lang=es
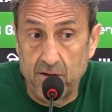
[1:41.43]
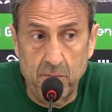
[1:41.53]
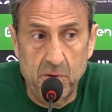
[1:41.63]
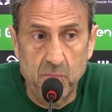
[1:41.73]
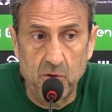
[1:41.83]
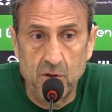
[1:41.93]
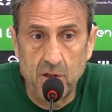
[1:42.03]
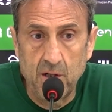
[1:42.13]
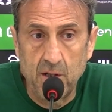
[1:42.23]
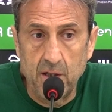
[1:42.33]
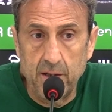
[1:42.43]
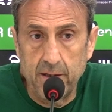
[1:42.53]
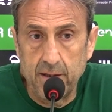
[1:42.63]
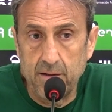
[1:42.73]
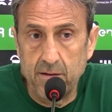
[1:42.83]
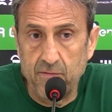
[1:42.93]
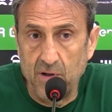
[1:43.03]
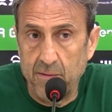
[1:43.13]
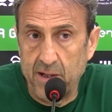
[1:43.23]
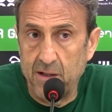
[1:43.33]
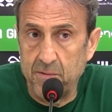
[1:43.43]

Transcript: Ahora mismo eh, Fuenlabrada